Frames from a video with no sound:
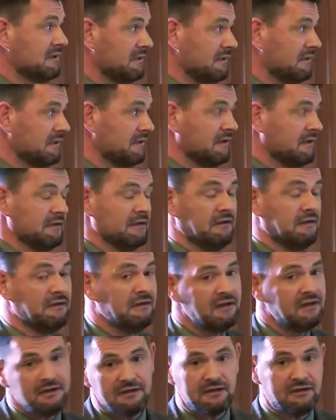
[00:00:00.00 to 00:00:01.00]
к
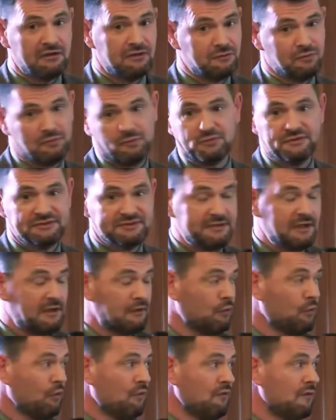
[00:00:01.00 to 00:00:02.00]
некоему
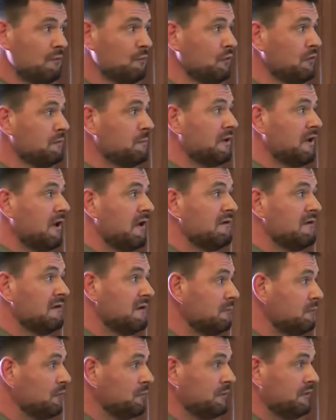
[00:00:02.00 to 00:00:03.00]
здоровому и
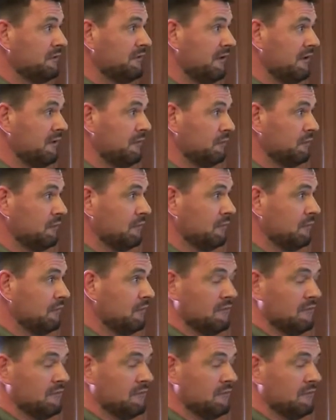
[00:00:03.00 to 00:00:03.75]
правильному питанию